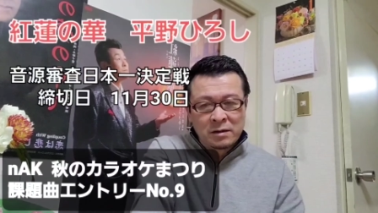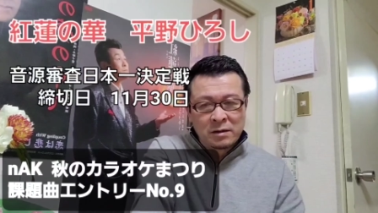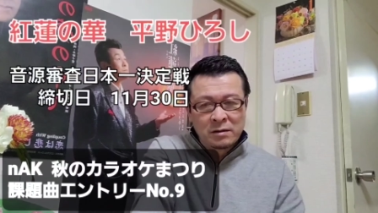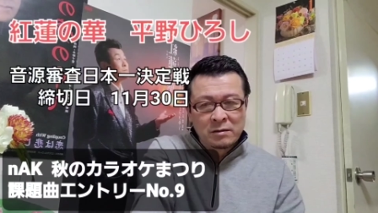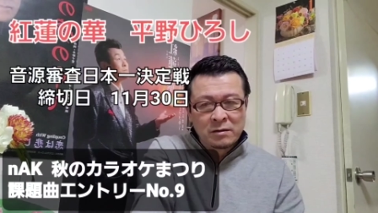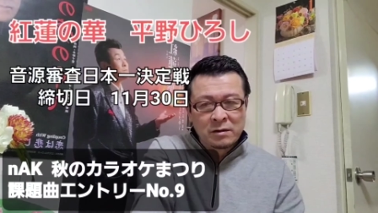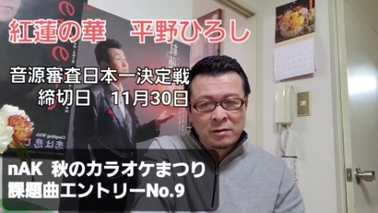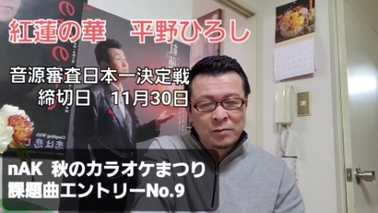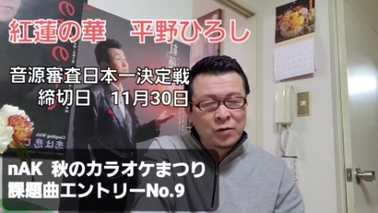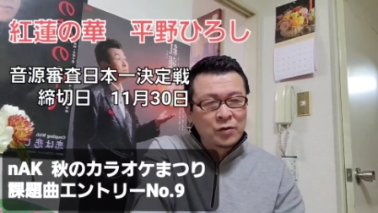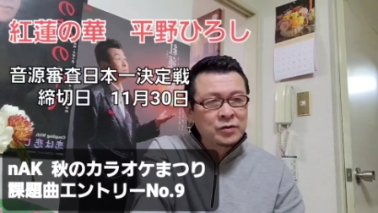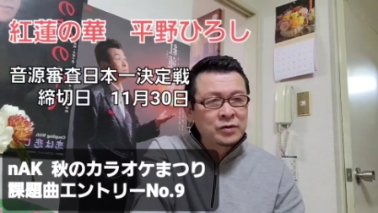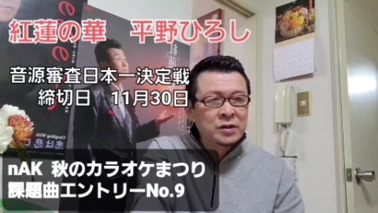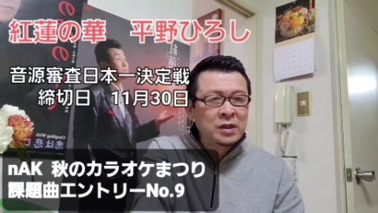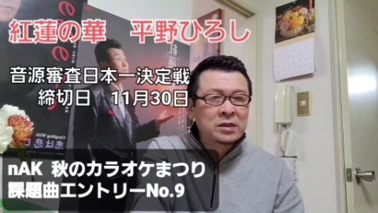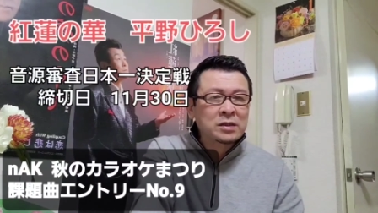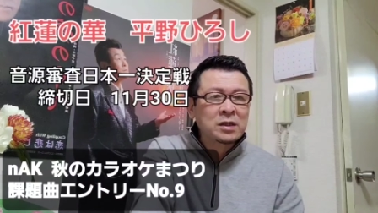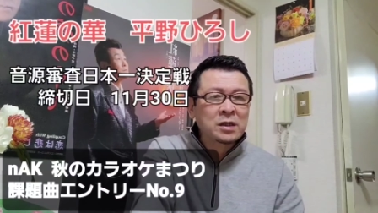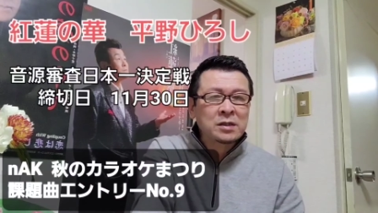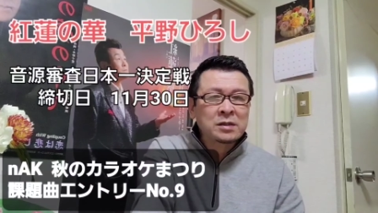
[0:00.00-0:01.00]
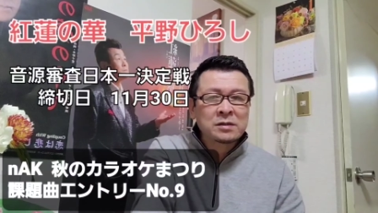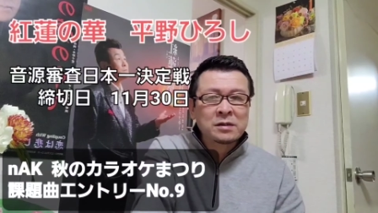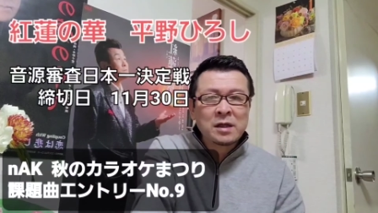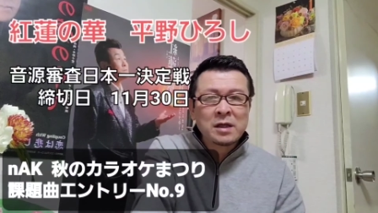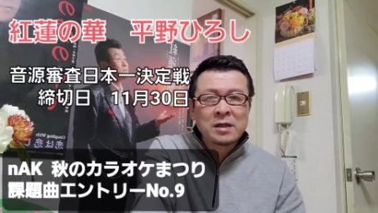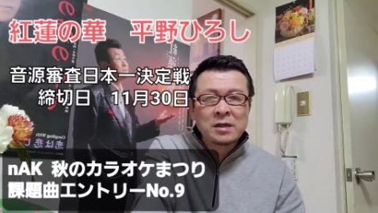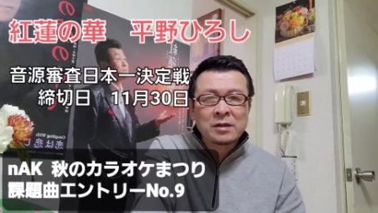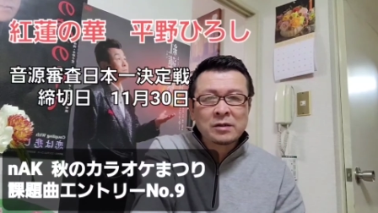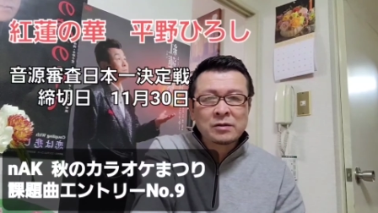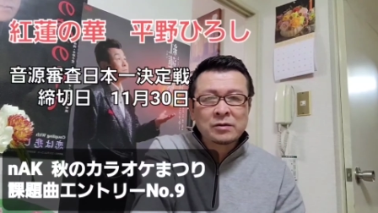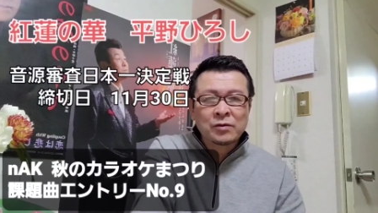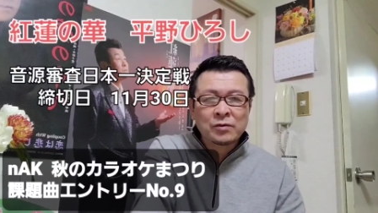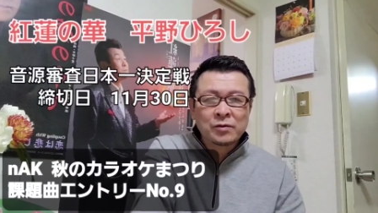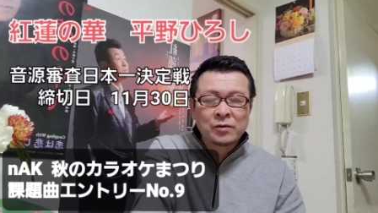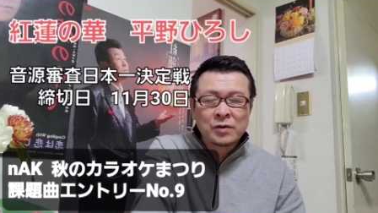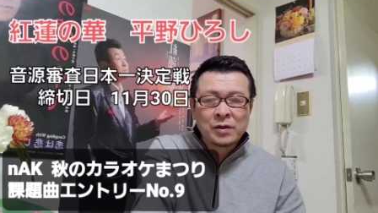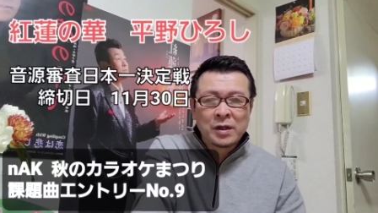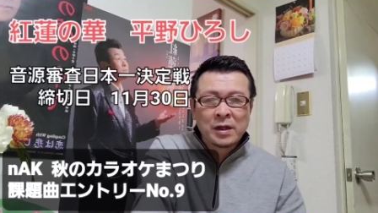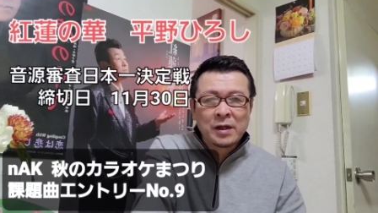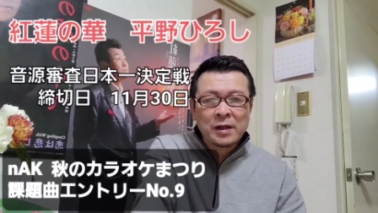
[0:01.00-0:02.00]
カラオケボックスであったりですね、とこ
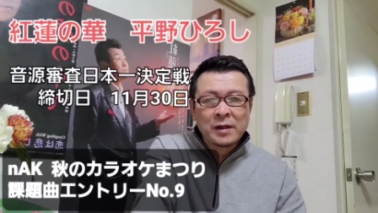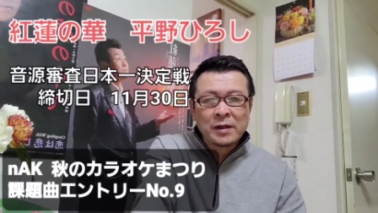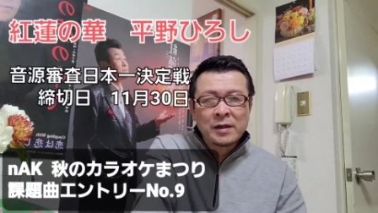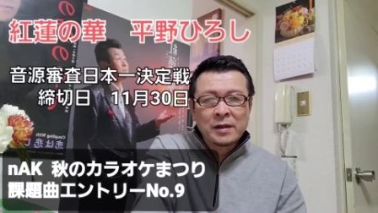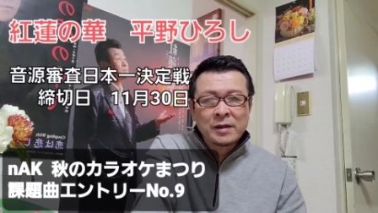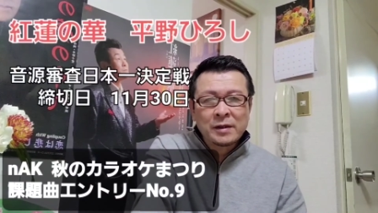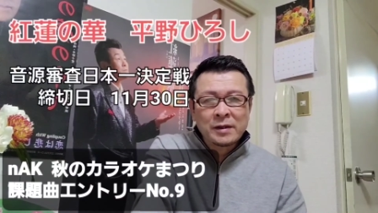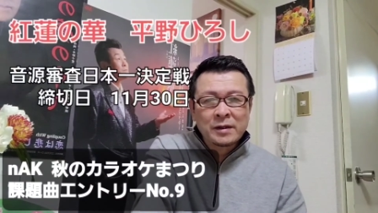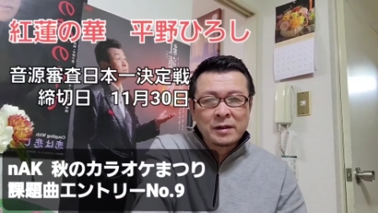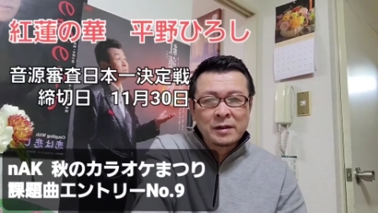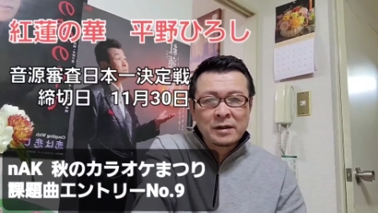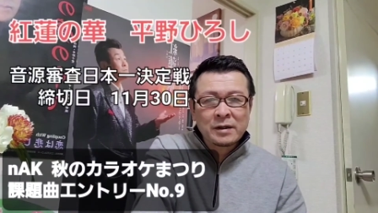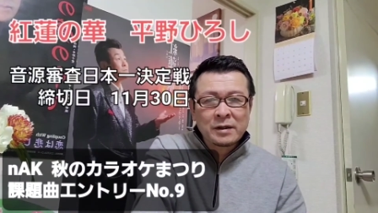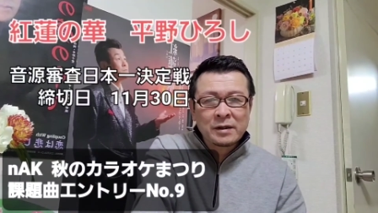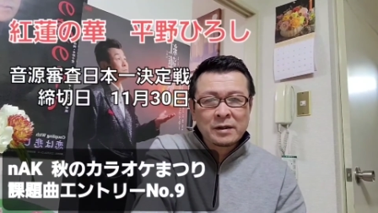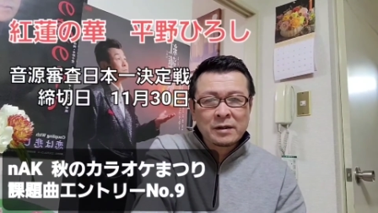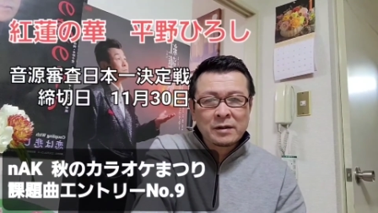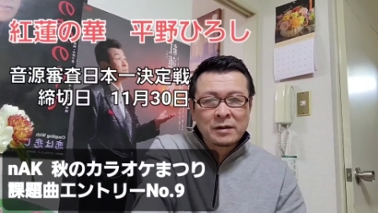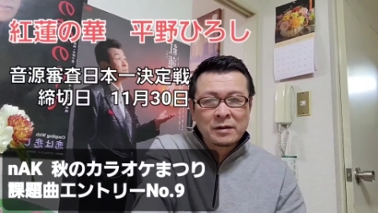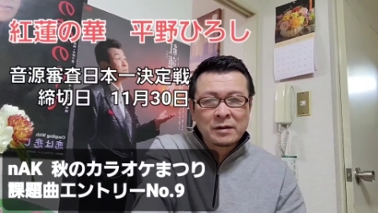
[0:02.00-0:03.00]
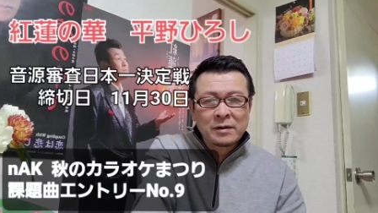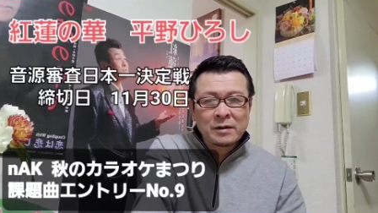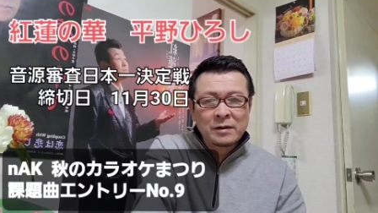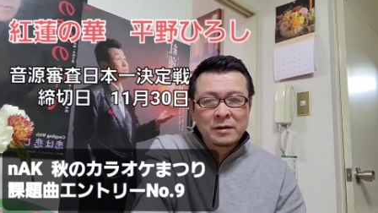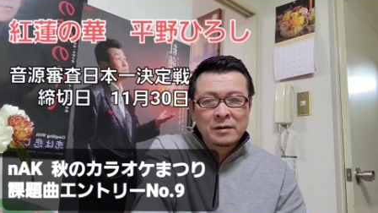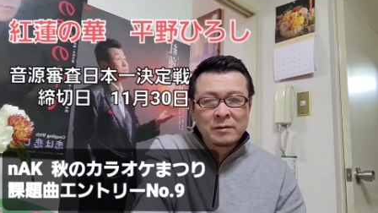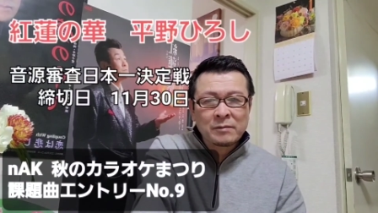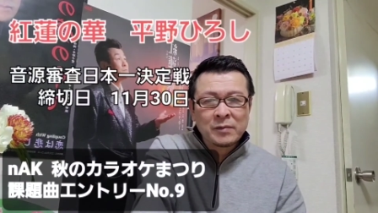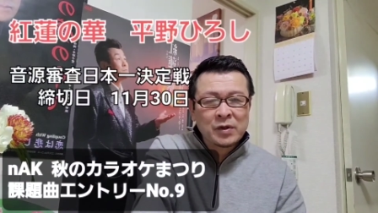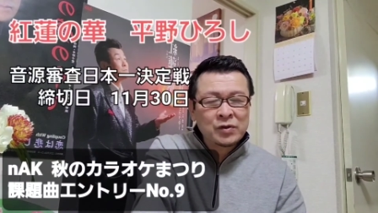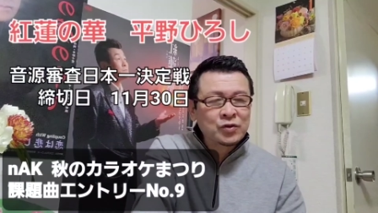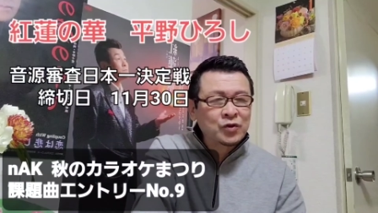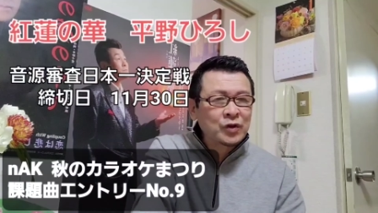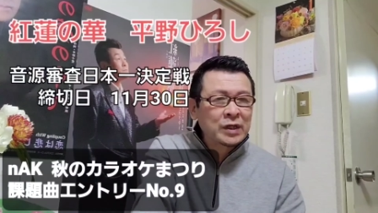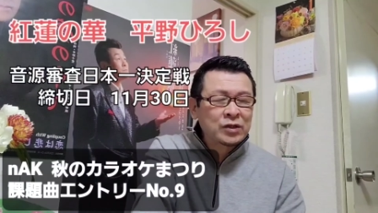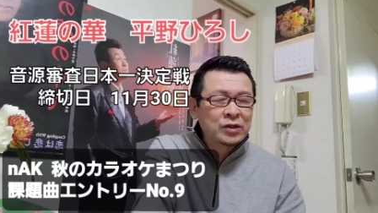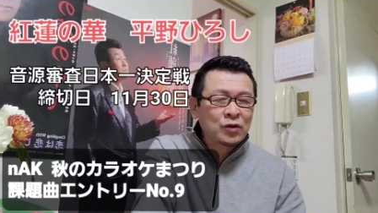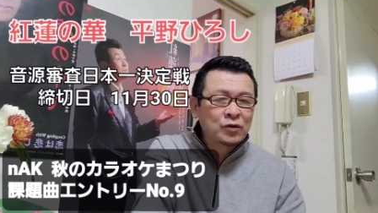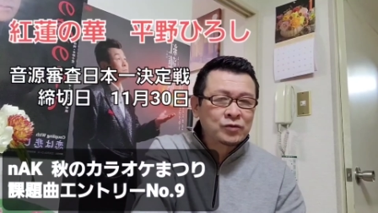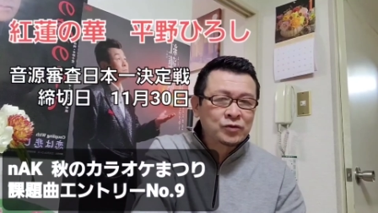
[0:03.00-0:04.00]
ろで、えー、ベスト
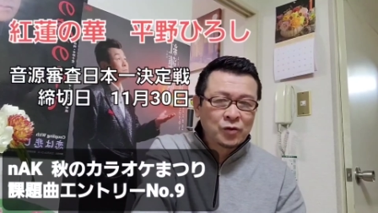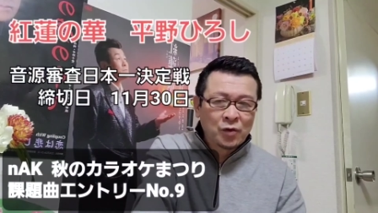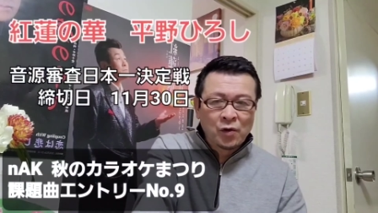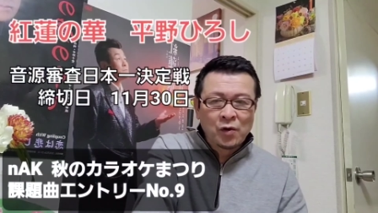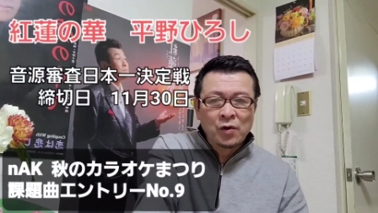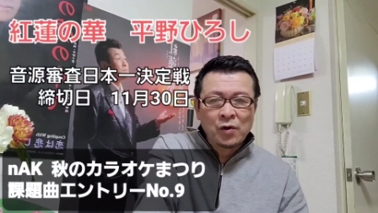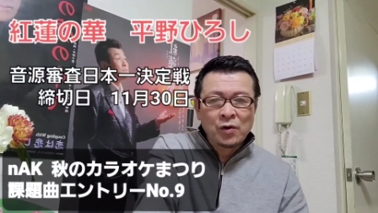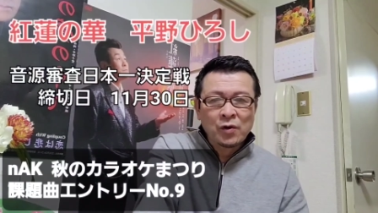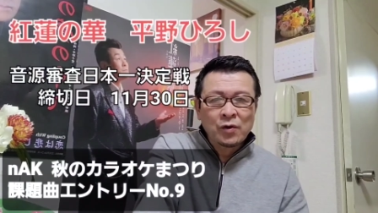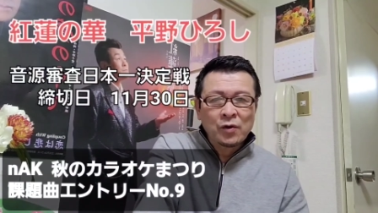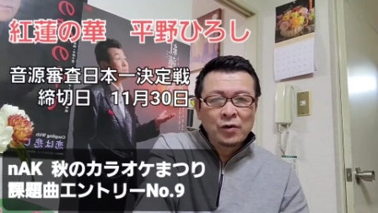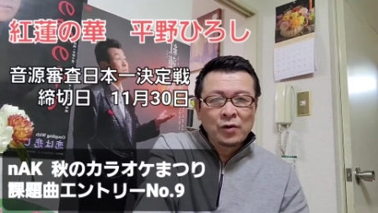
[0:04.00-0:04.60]
な曲を